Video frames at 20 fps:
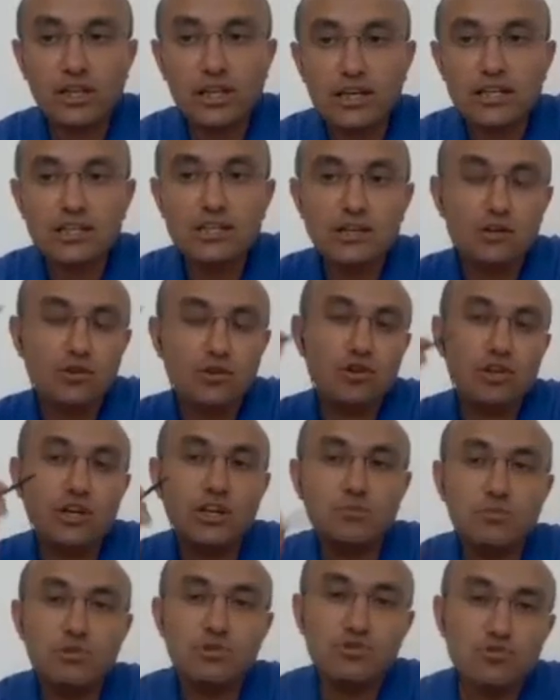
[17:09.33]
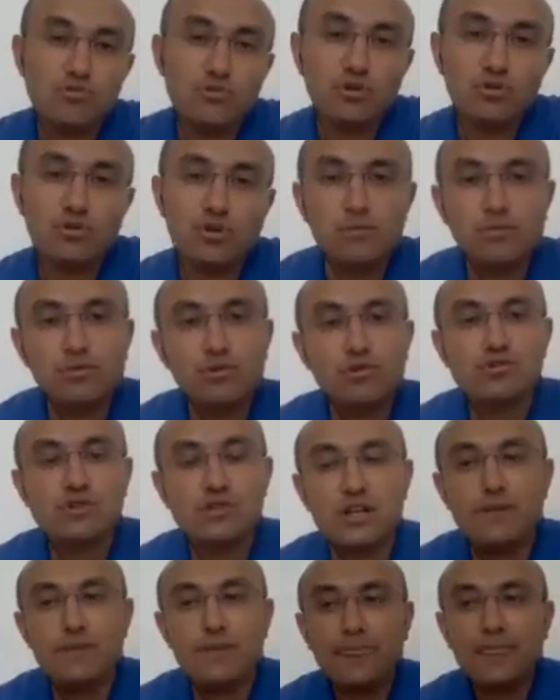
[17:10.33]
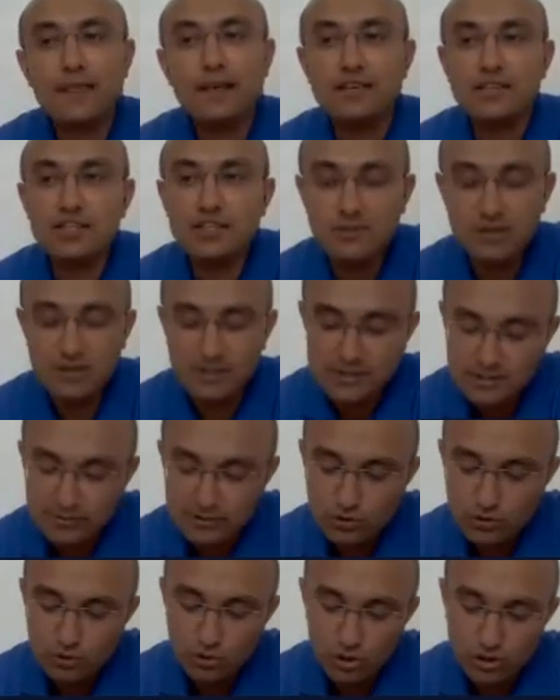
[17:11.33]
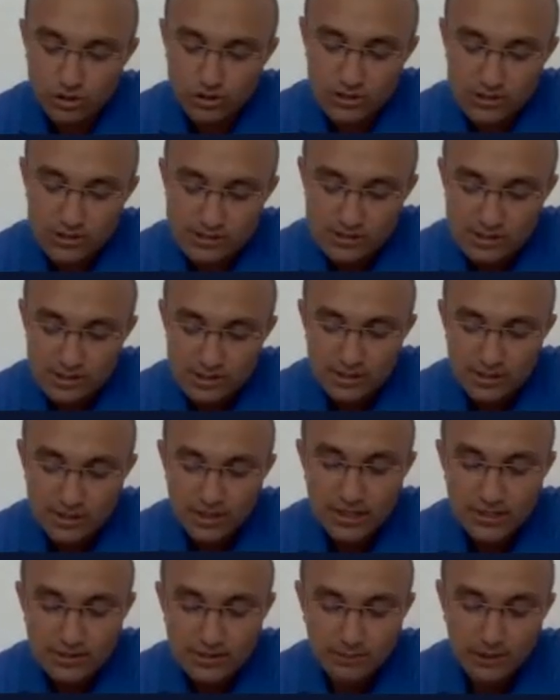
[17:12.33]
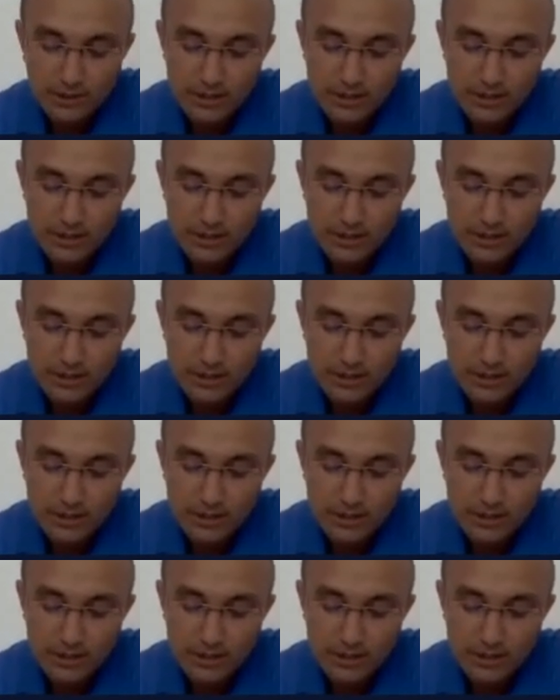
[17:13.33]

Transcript: koyarak geleceğe yönelik bir cümle kurabiliyorsan Şimdiki zamanı kullanırız.